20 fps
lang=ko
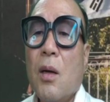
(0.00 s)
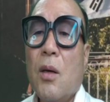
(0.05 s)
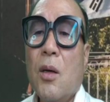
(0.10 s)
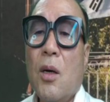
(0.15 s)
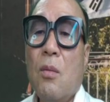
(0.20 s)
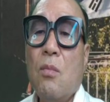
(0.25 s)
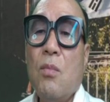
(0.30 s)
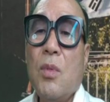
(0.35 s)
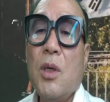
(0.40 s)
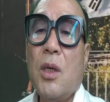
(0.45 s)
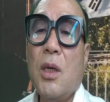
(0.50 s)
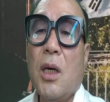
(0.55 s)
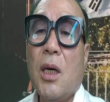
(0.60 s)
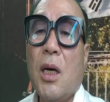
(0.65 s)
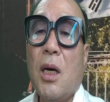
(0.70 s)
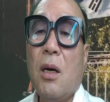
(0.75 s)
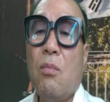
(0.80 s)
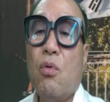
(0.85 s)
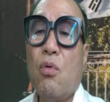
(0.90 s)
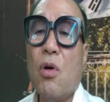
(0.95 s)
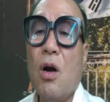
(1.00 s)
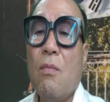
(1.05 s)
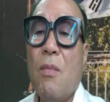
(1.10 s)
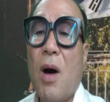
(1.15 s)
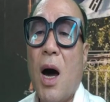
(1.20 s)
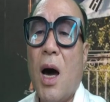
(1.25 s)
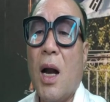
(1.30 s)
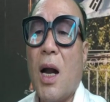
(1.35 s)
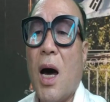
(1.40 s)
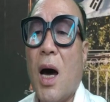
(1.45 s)
요 이게 물을
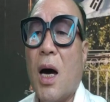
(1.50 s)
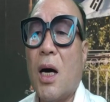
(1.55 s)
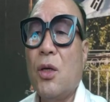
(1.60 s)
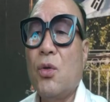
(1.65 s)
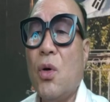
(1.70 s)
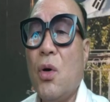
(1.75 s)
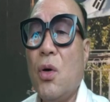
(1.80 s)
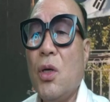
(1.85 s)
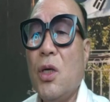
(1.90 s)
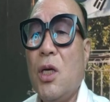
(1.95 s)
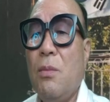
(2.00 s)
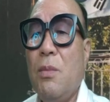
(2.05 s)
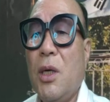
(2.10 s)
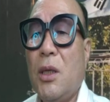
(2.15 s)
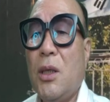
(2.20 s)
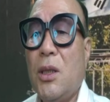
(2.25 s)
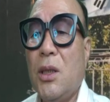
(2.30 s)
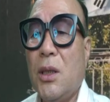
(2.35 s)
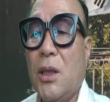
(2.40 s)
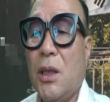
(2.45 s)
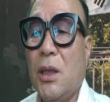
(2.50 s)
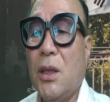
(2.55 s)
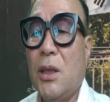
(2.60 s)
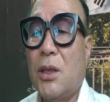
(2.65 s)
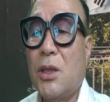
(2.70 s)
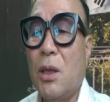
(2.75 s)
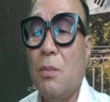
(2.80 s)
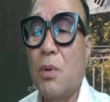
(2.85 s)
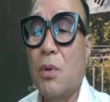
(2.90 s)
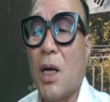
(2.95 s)
막아놔 가지고 이 밑이
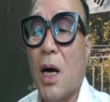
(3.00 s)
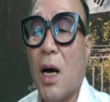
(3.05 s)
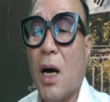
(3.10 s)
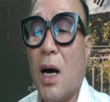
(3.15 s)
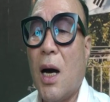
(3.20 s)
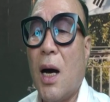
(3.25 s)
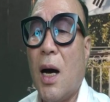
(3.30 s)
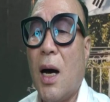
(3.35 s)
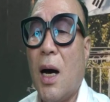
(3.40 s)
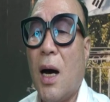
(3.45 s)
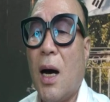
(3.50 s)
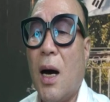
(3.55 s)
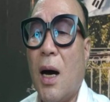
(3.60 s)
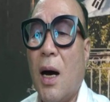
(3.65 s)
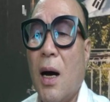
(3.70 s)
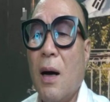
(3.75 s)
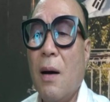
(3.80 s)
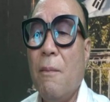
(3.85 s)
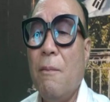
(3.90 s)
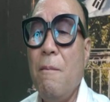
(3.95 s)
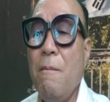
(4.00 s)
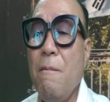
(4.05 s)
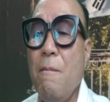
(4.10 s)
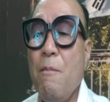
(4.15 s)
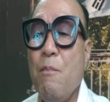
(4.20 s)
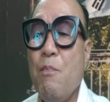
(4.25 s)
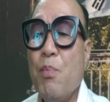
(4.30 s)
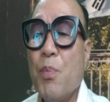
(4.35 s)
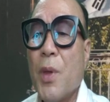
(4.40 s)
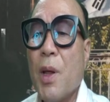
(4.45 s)
전부 다가
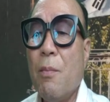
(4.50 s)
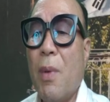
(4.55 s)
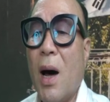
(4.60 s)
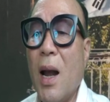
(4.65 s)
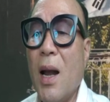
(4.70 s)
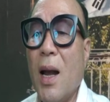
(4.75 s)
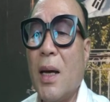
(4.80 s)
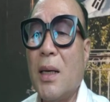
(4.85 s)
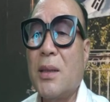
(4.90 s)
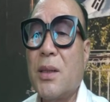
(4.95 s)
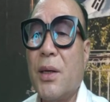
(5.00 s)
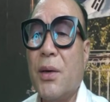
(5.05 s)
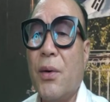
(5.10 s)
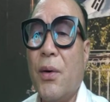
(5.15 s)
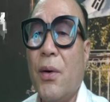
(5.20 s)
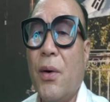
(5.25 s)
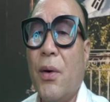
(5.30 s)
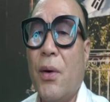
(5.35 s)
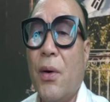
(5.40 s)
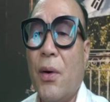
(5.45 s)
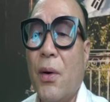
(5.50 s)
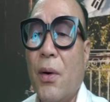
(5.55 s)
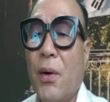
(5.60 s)
말라 있어요.